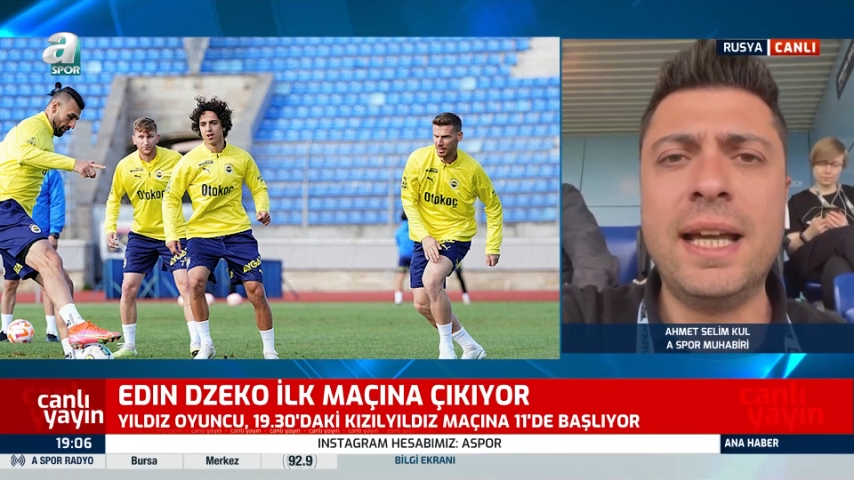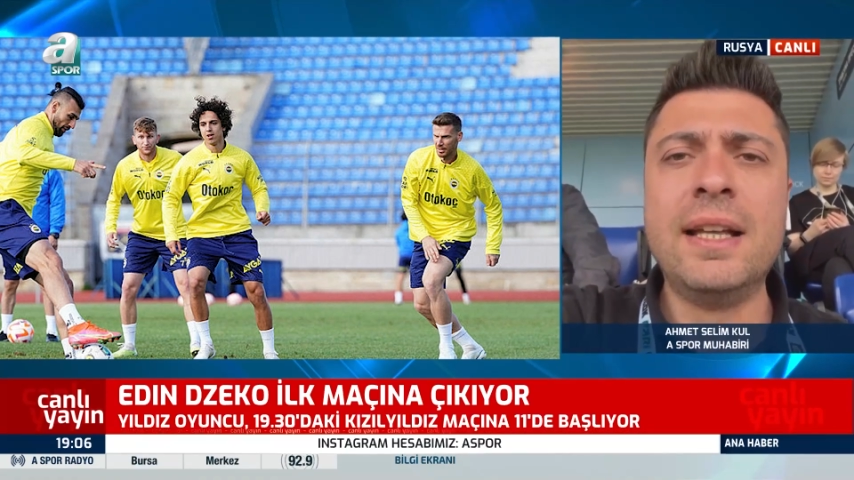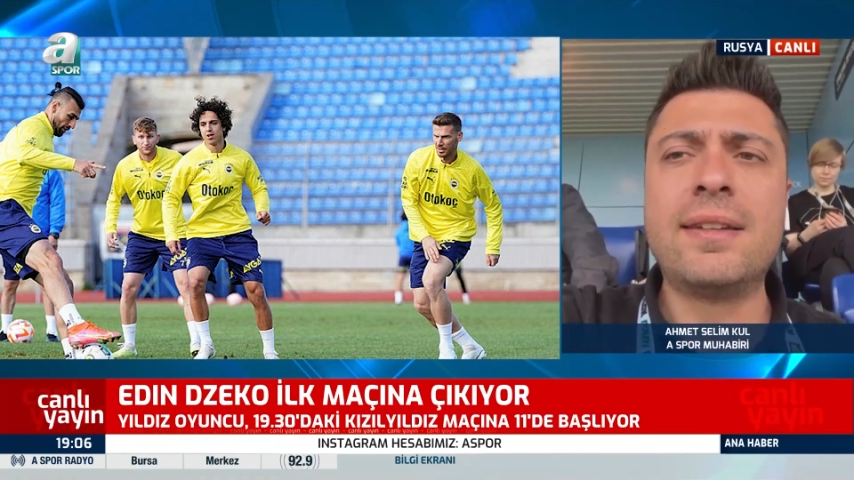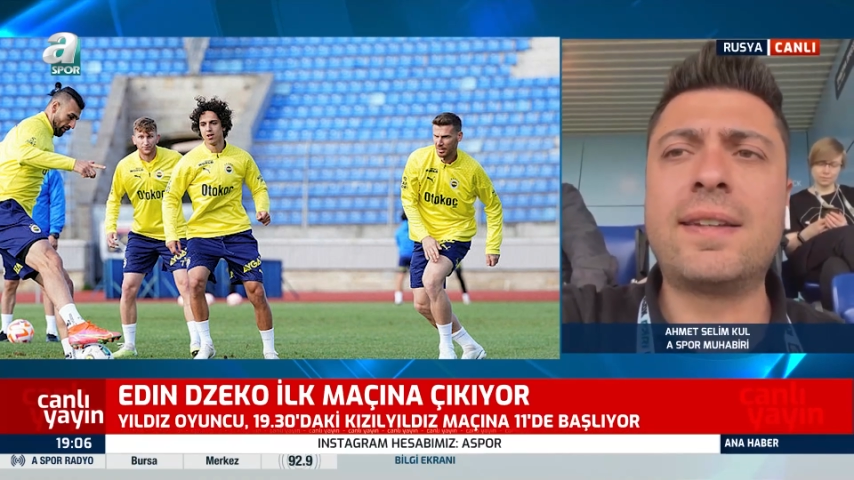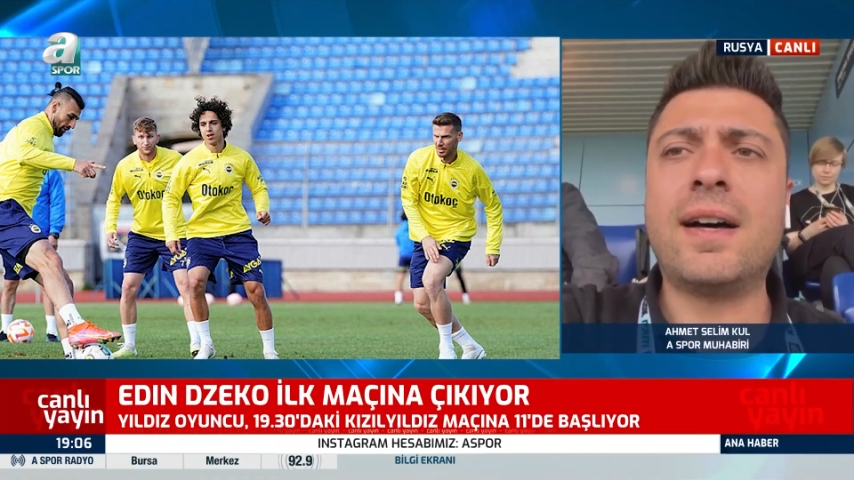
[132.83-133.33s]

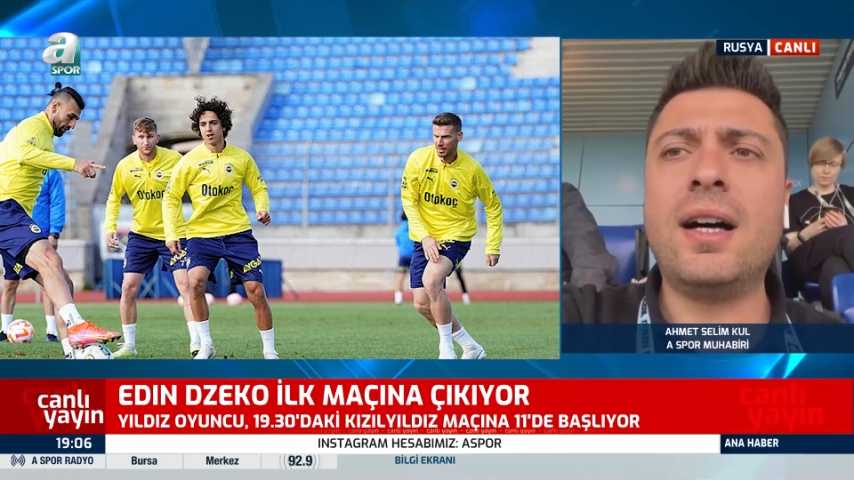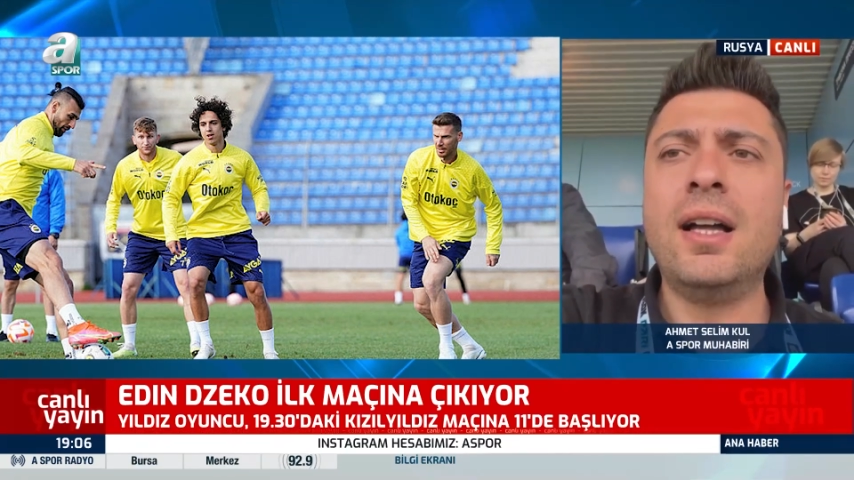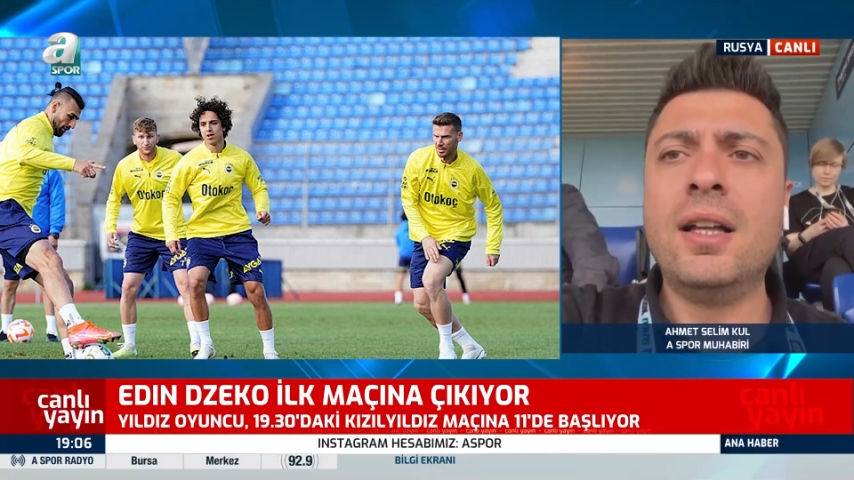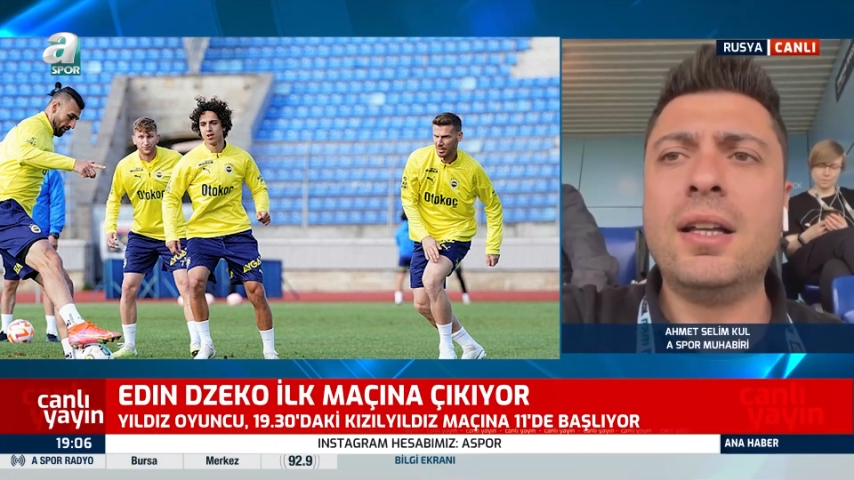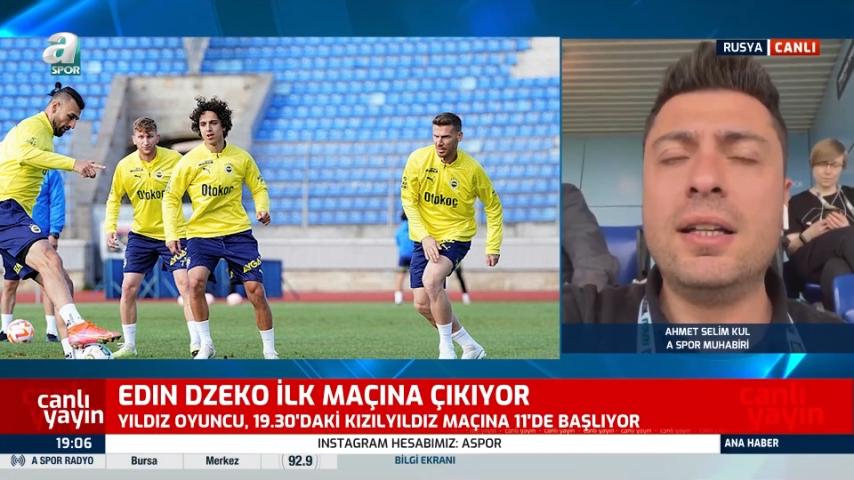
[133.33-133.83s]
sağ
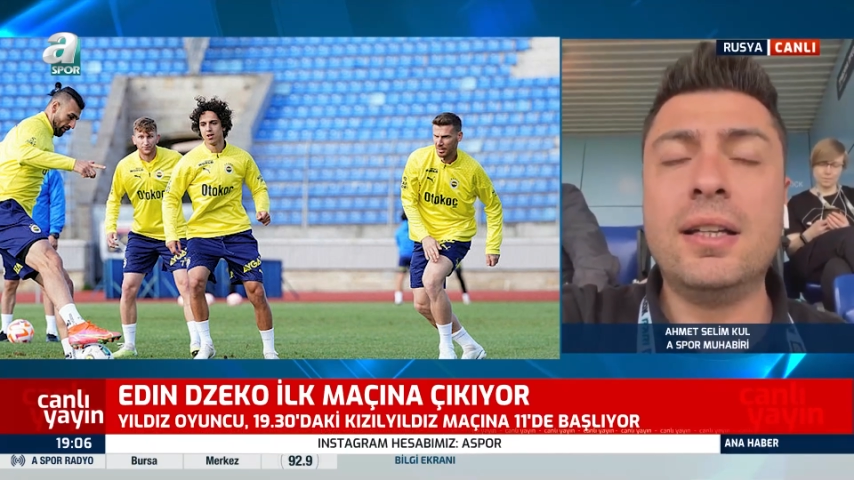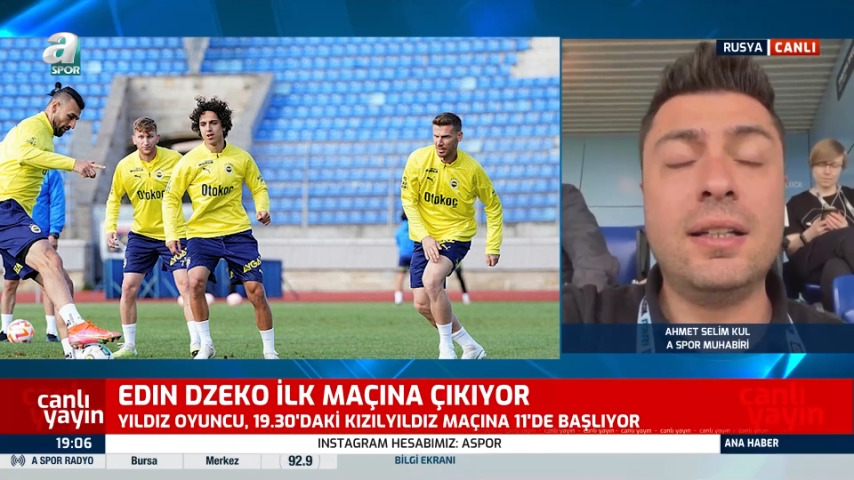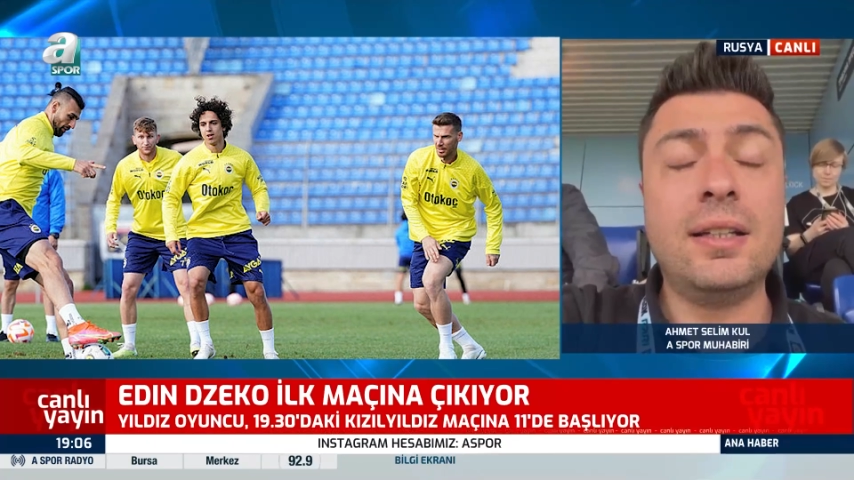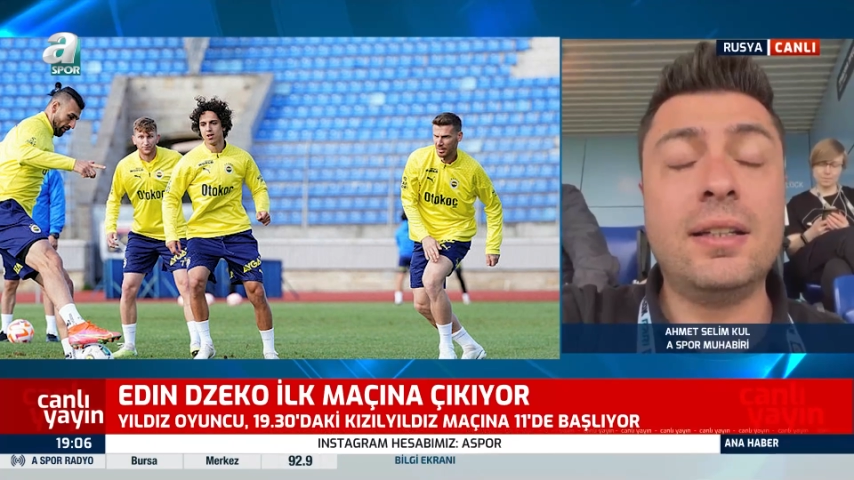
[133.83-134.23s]
e,